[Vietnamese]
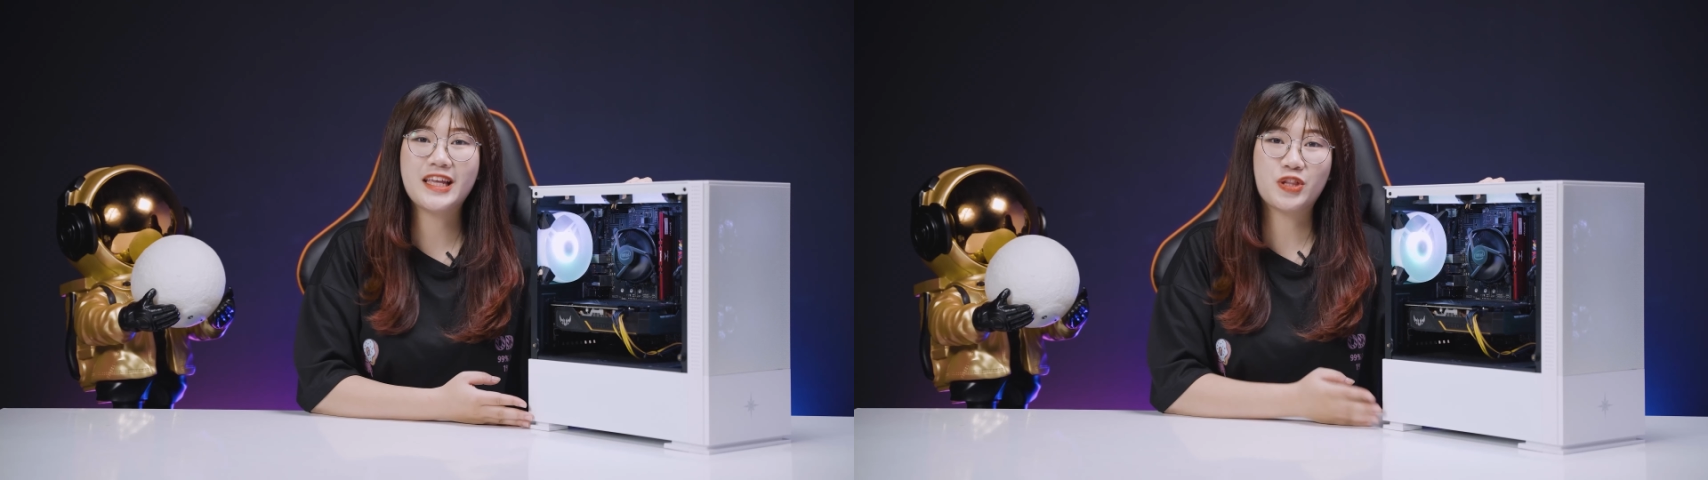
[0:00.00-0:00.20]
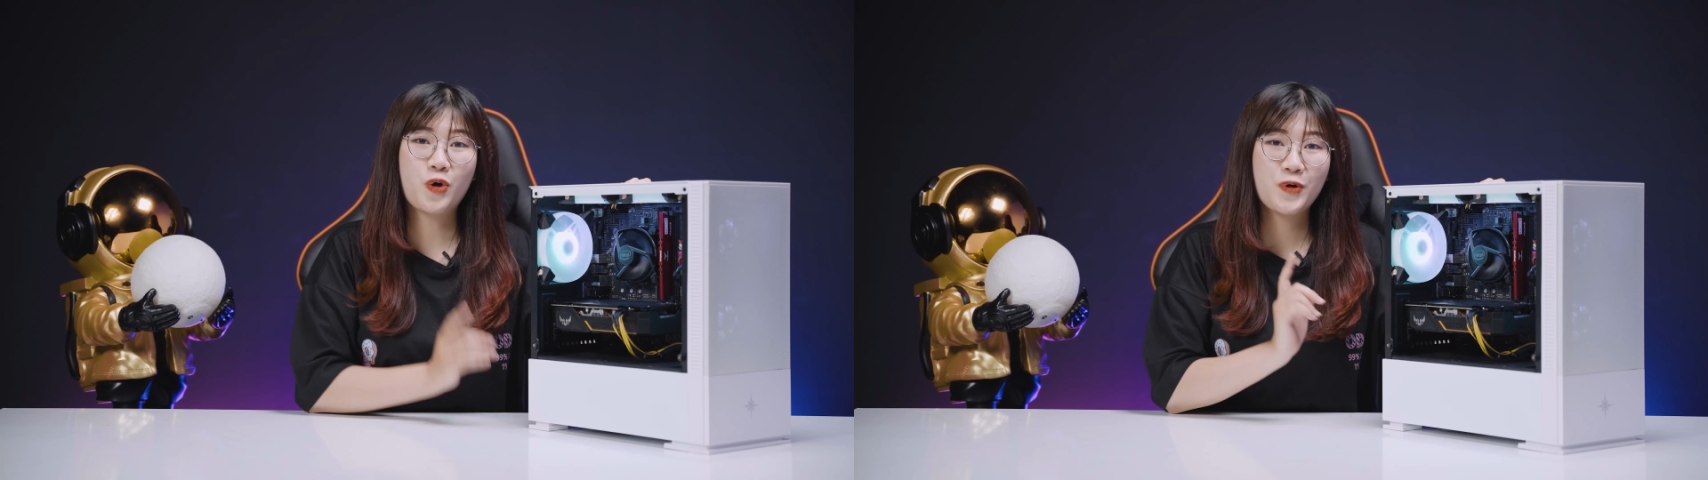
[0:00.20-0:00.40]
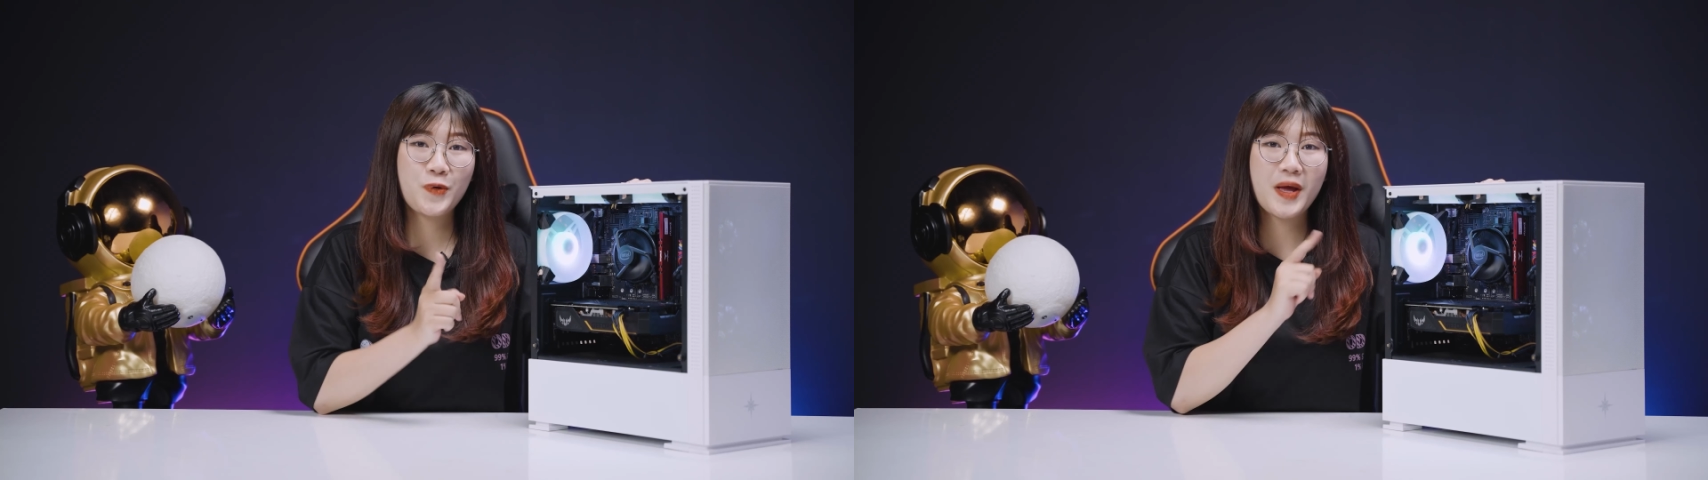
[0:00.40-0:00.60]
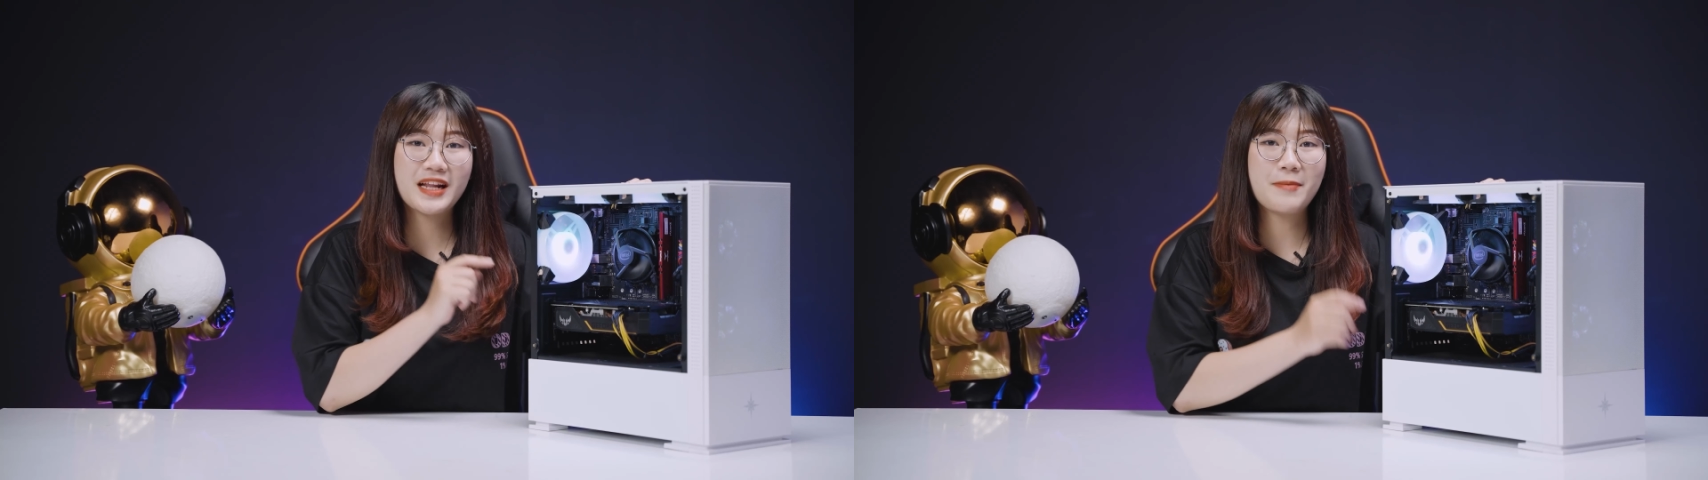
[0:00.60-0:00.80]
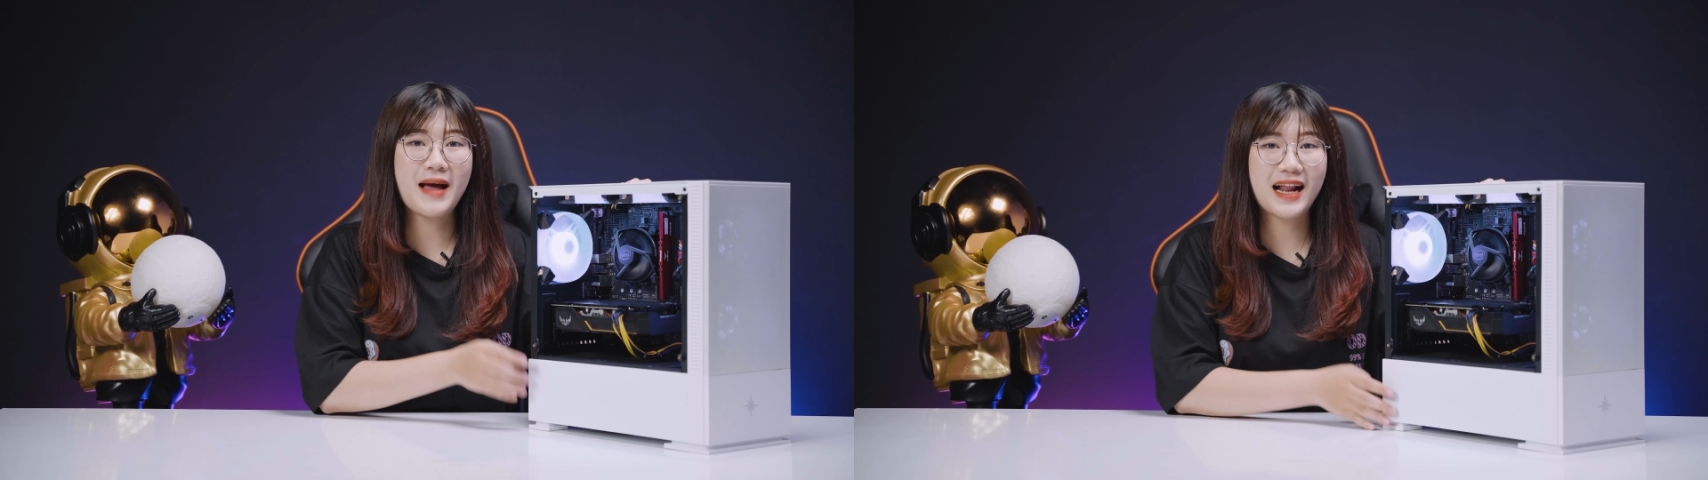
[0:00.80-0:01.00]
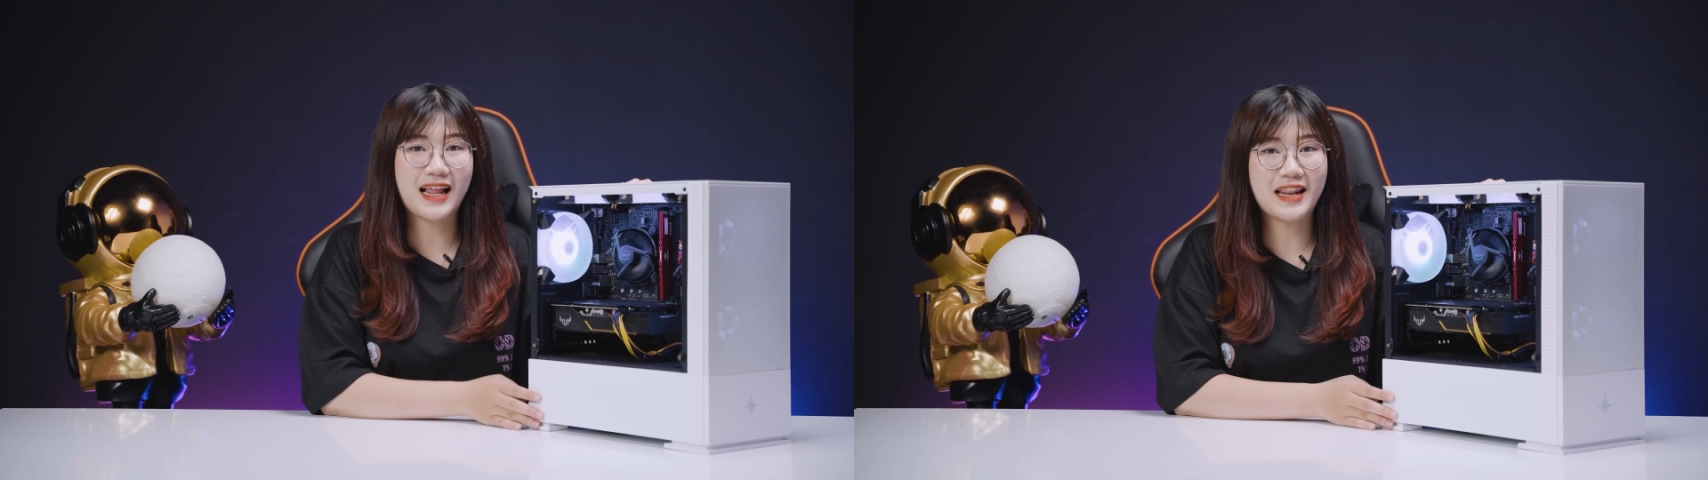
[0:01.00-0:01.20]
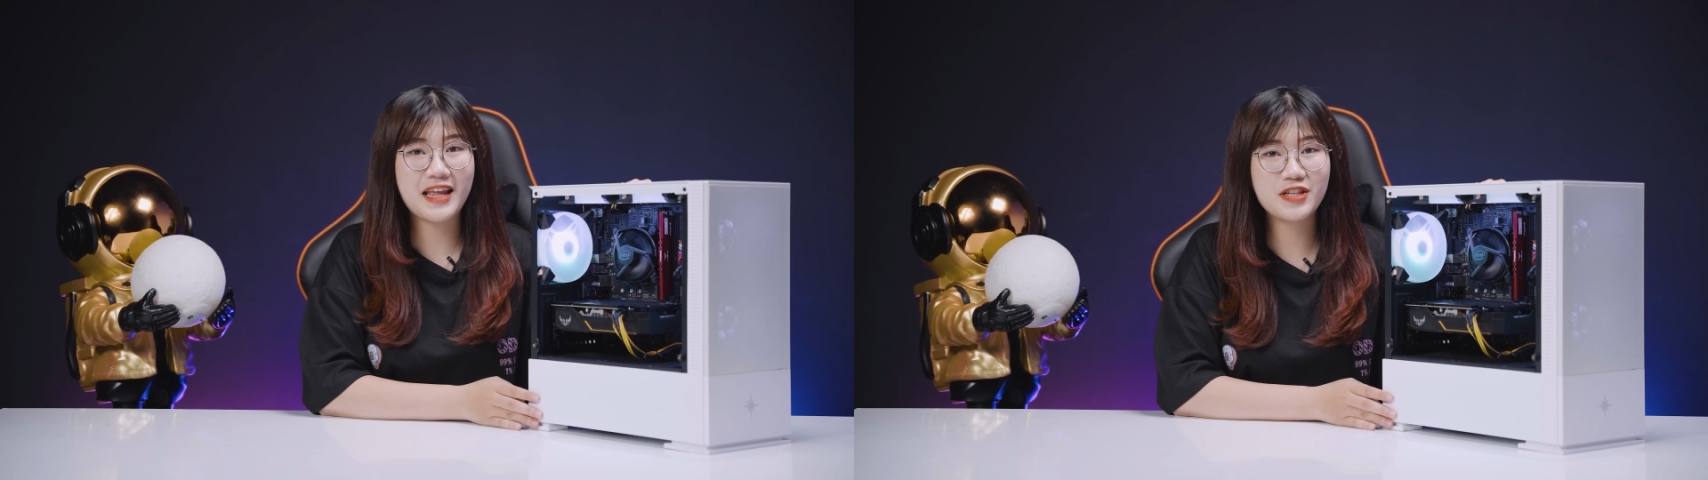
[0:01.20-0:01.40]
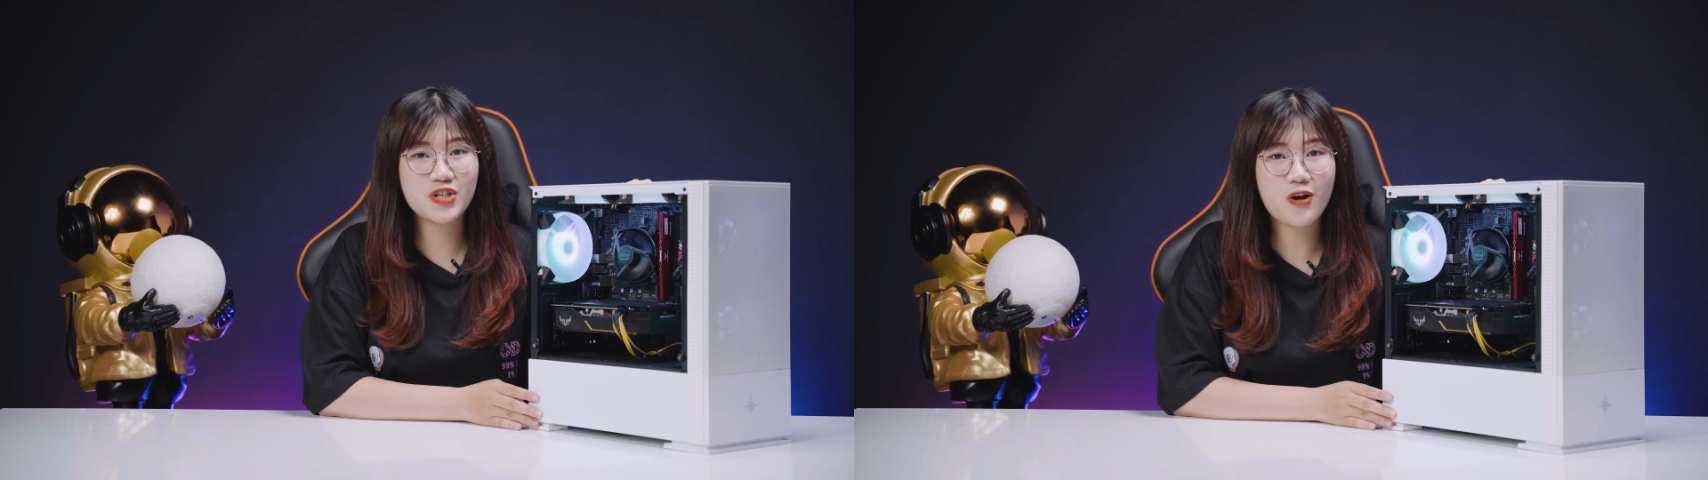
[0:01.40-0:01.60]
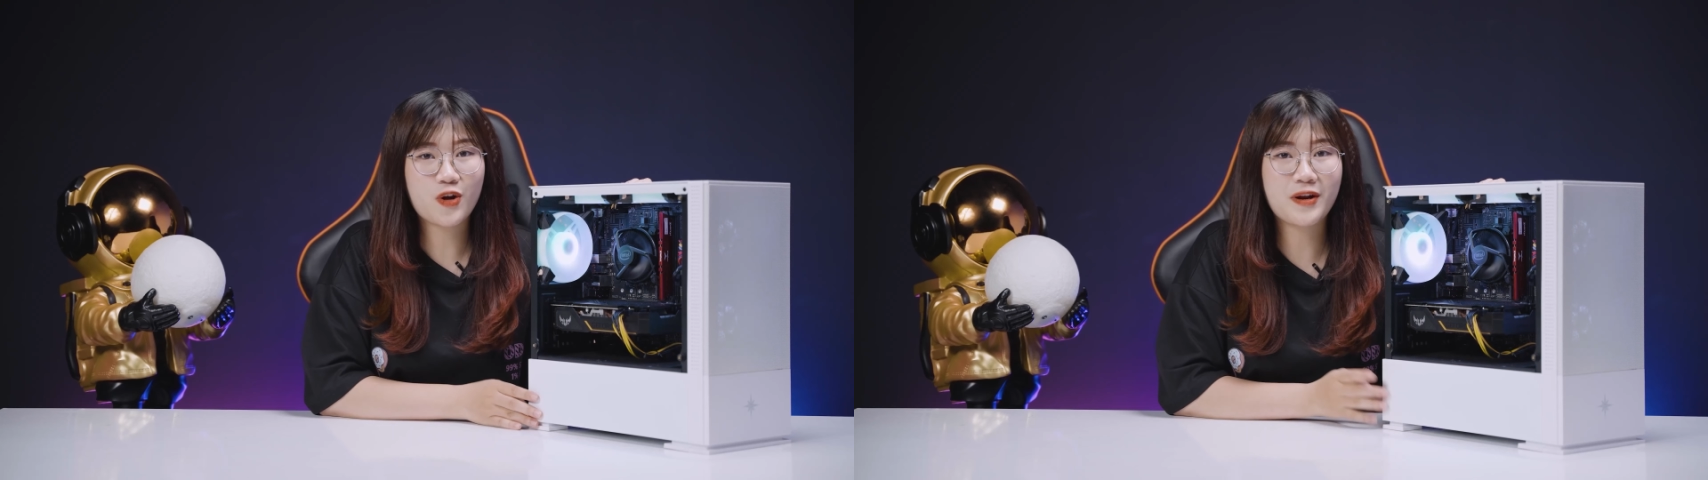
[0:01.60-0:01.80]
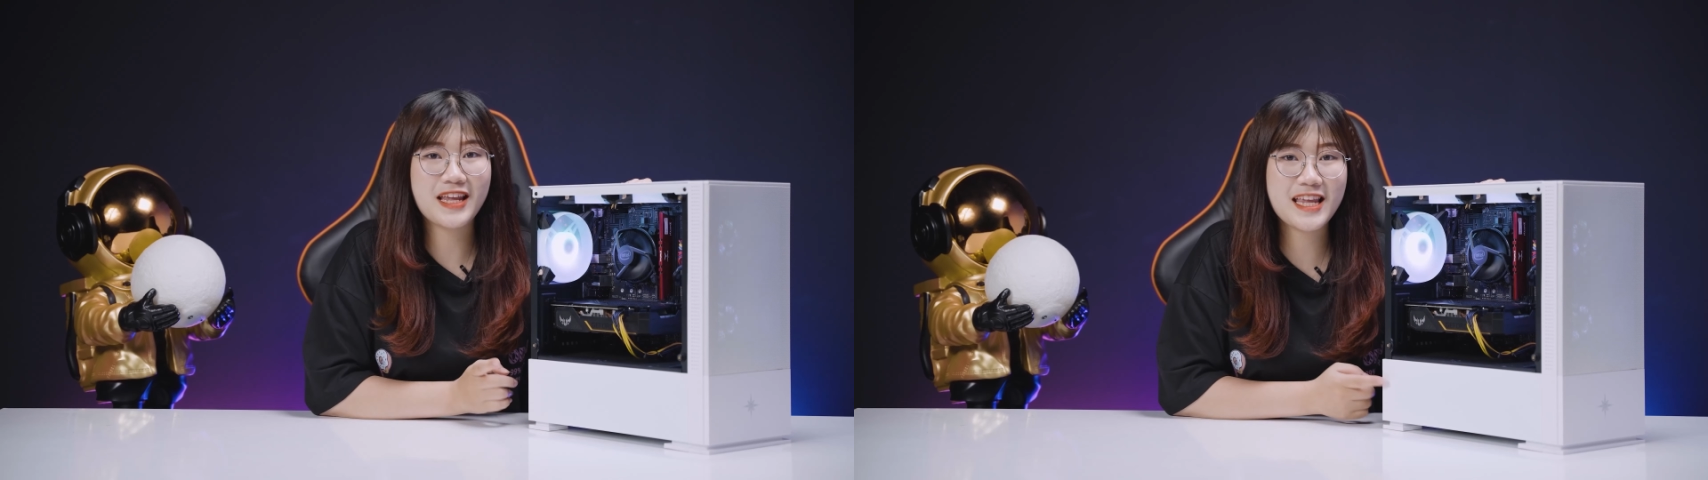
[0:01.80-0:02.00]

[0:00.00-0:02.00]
thì tôi khuyên các bác là nên chọn con